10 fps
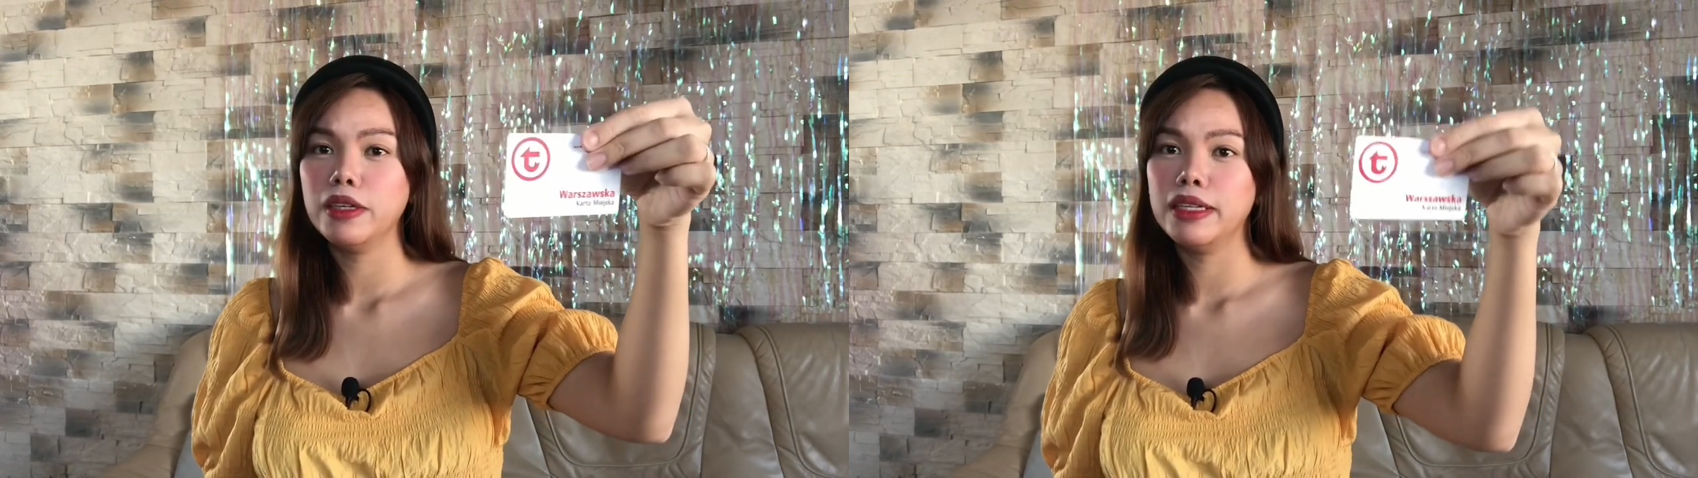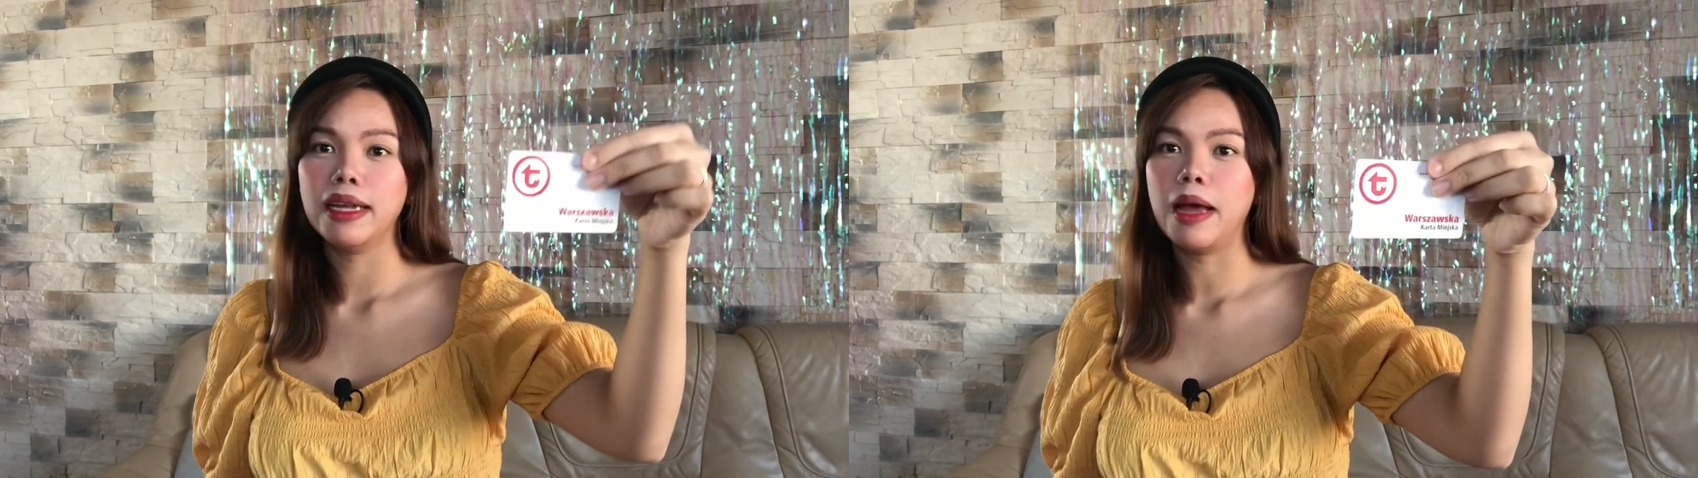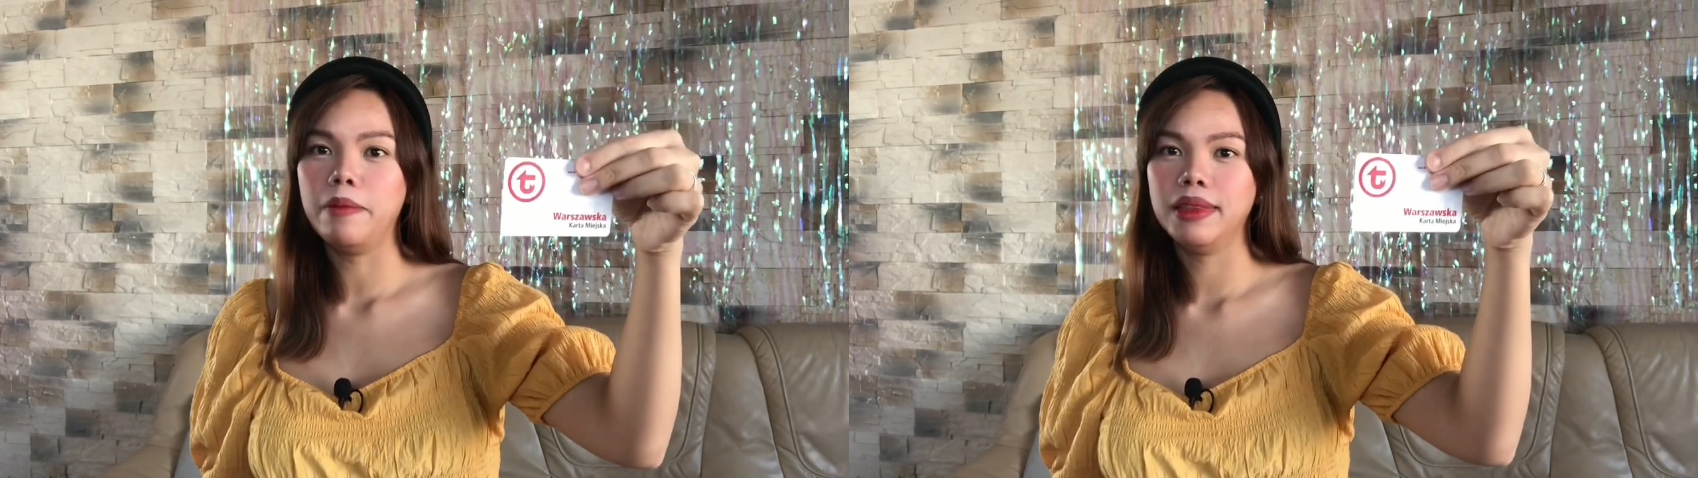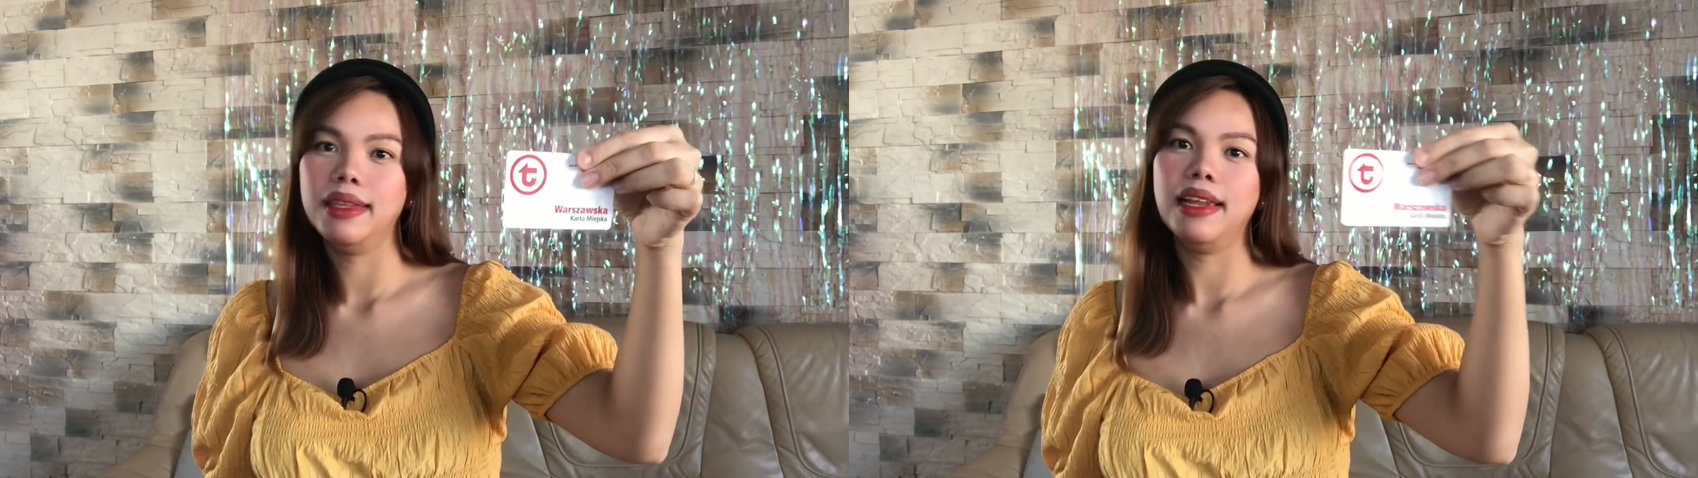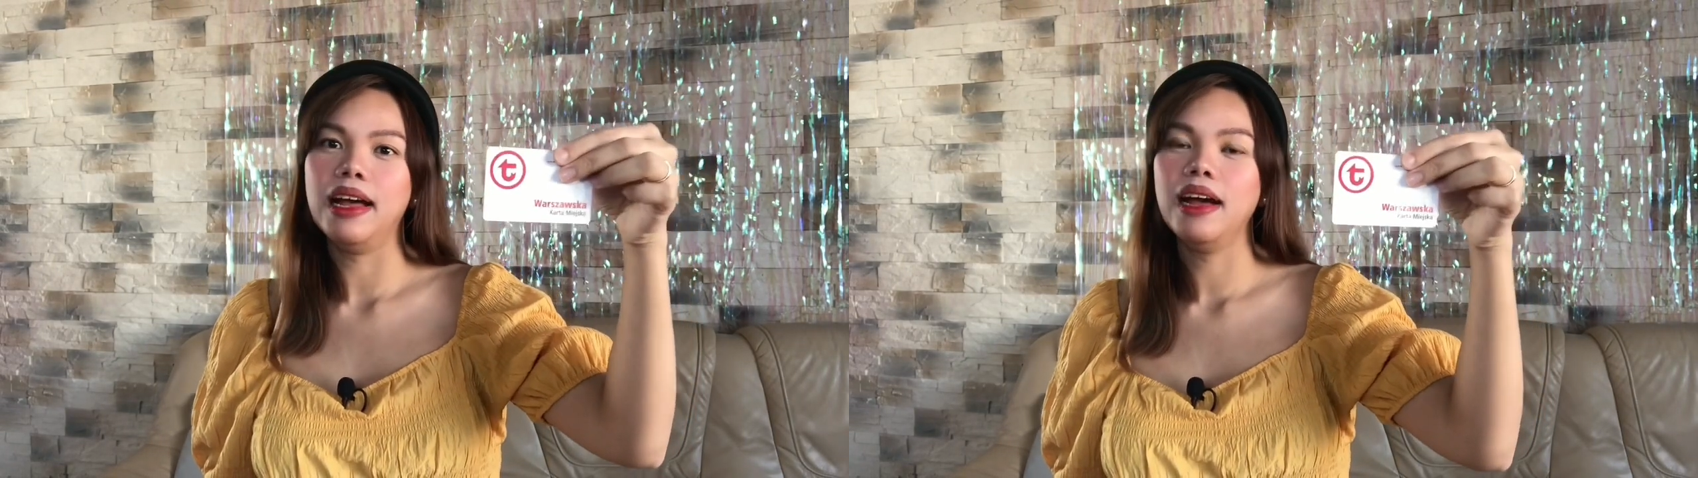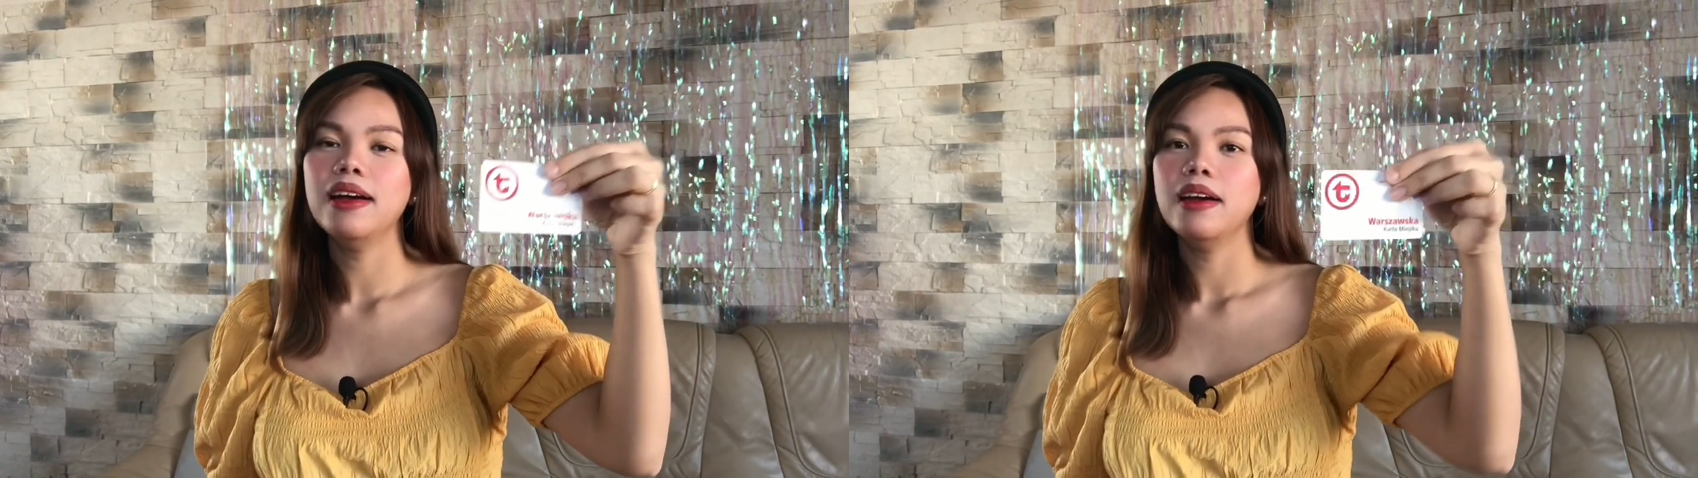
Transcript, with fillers: ginagamit nila.